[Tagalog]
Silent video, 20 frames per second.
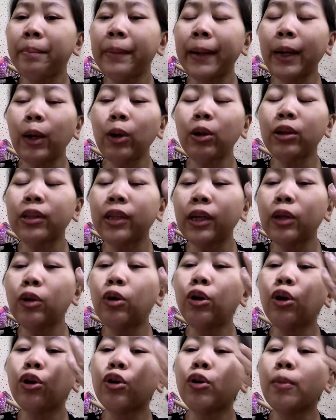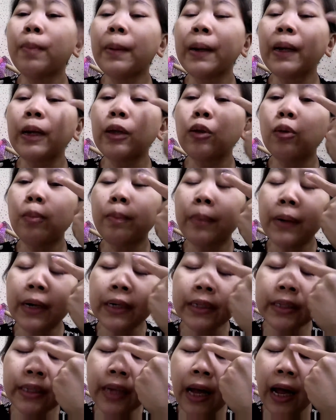Pero tinuloy ko pa rin yung
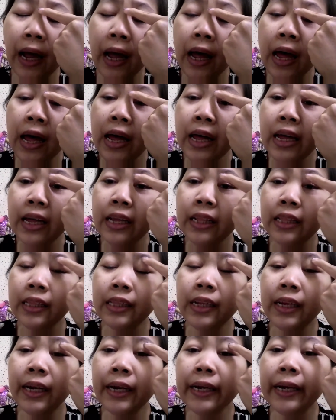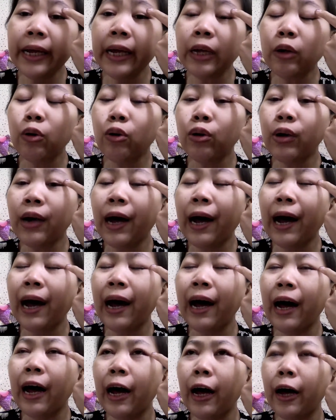part na dinagay ko na
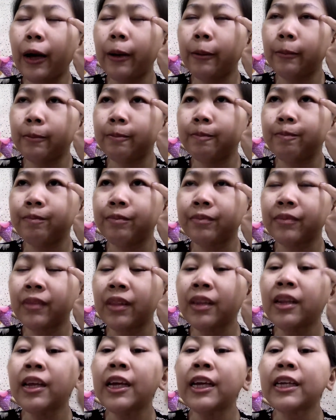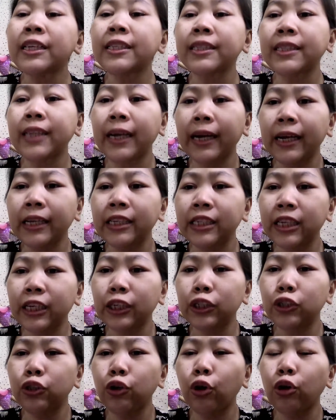uh,
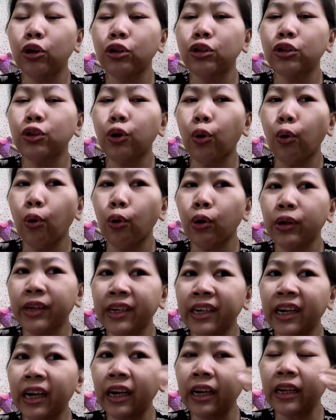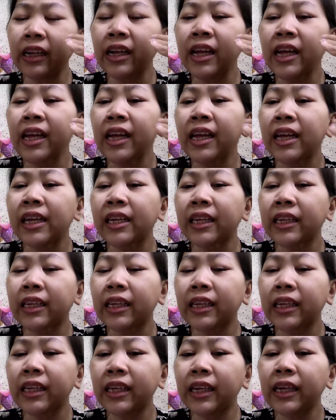transition. So, kina
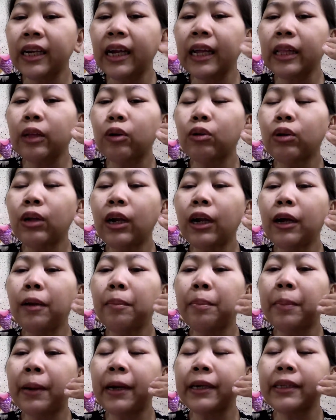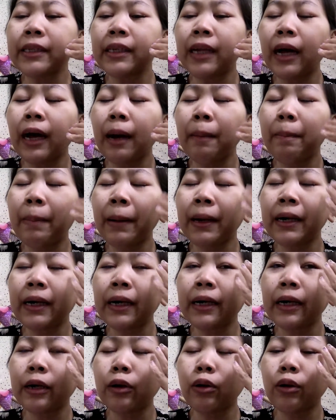kinat ko na lang yung part na
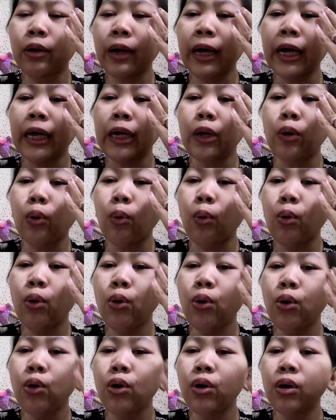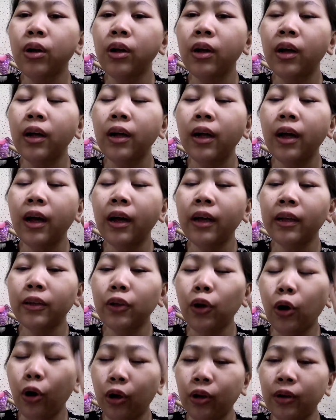paglagay ko ng halo.
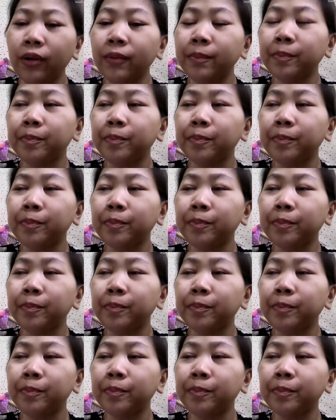yon